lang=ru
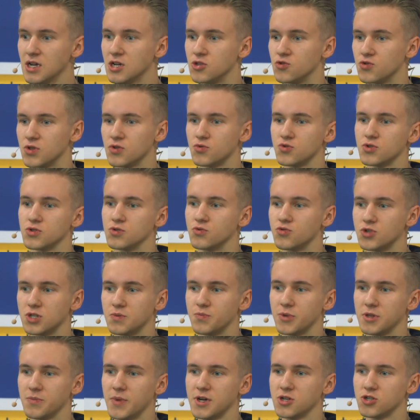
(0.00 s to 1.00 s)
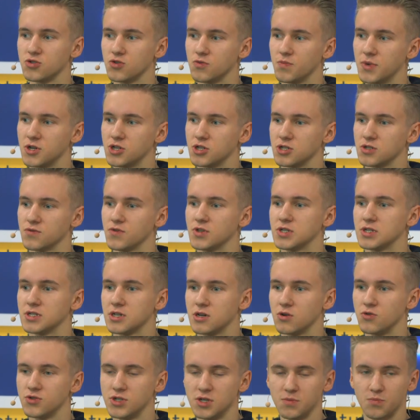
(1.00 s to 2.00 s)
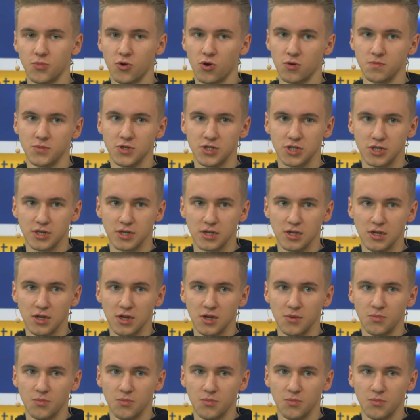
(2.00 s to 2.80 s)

Но нужно понимать, что большинство из этих людей пробнички.